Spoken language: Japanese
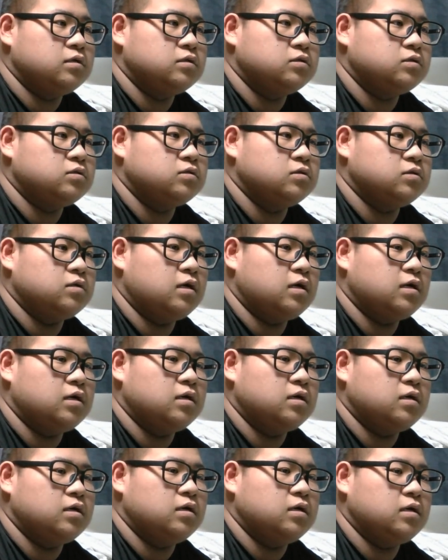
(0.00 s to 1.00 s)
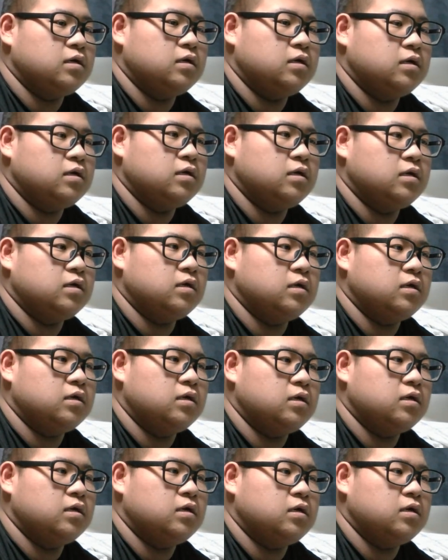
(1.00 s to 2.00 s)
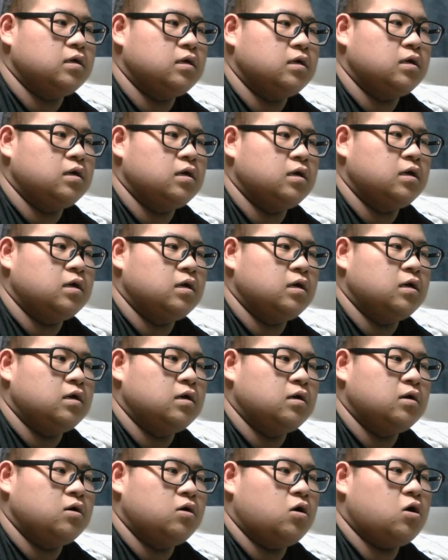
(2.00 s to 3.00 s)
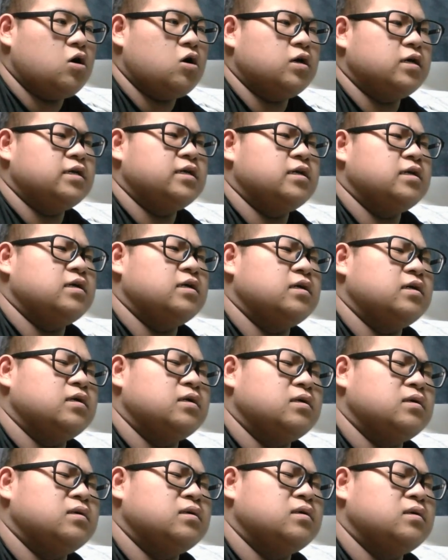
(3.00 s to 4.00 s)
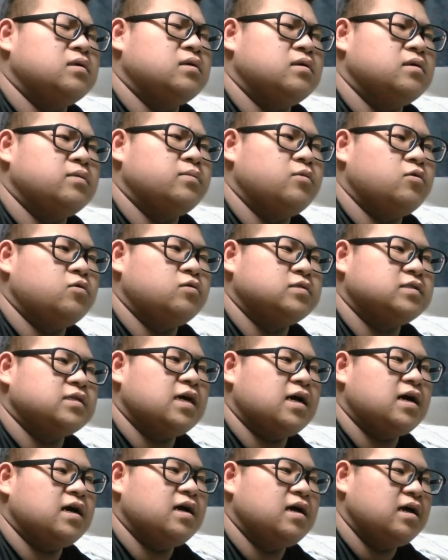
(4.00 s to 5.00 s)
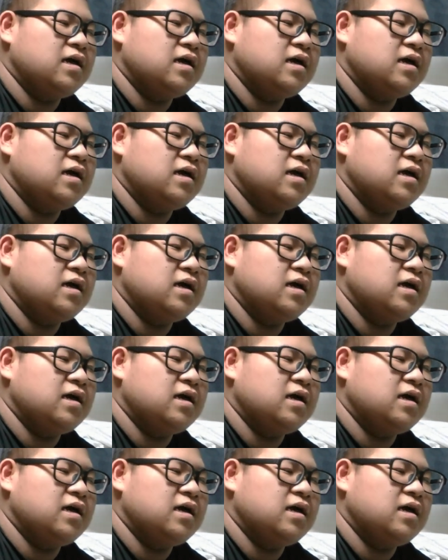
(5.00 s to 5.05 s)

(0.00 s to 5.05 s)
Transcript: ちょっとね、えーおいもうさ、